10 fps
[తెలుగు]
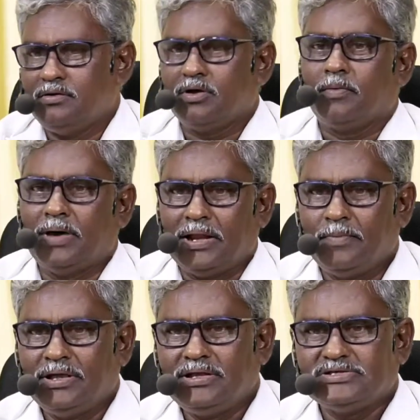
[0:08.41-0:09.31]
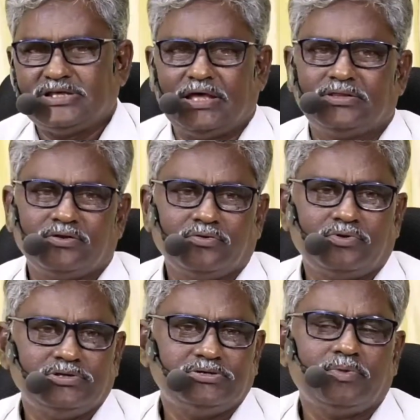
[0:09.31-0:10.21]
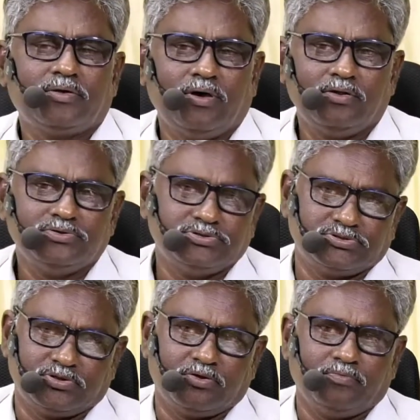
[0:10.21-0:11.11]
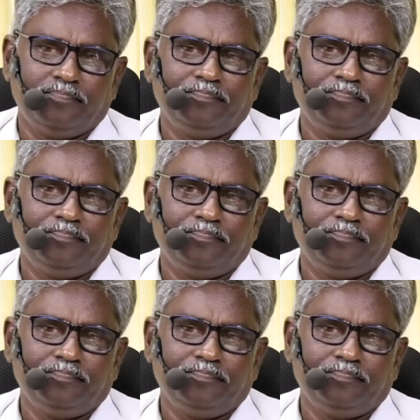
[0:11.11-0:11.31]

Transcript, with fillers: ఒక బలమైన సాధనం గురించి మనం ఆలోచిస్తున్నాం